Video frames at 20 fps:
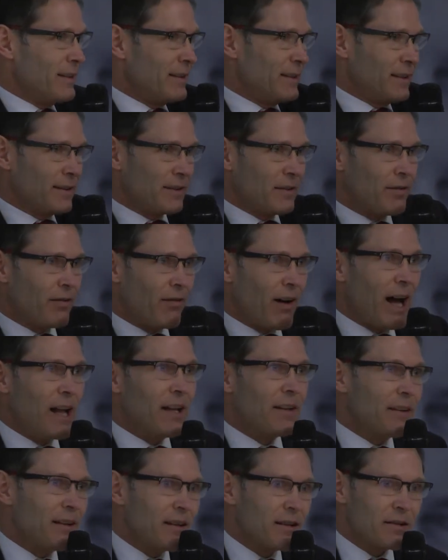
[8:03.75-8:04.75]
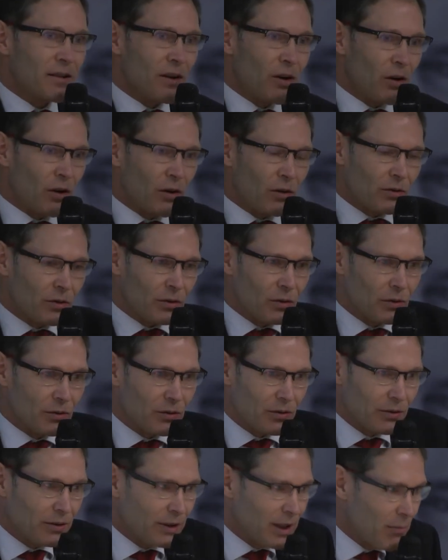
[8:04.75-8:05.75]
der Verwaltungsrat
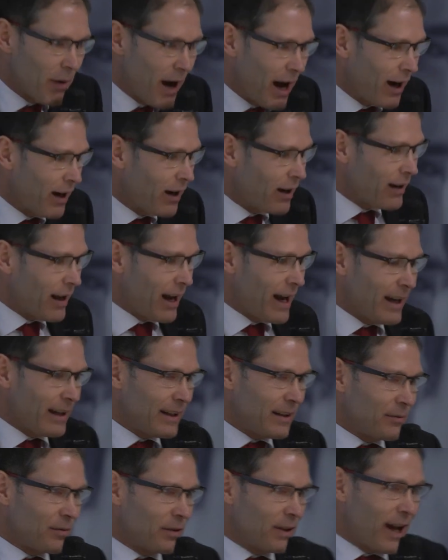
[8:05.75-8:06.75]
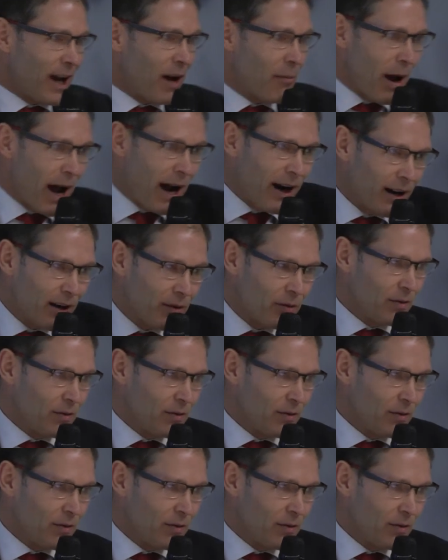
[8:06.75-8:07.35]
oder die Bankleitung von dieser Bank,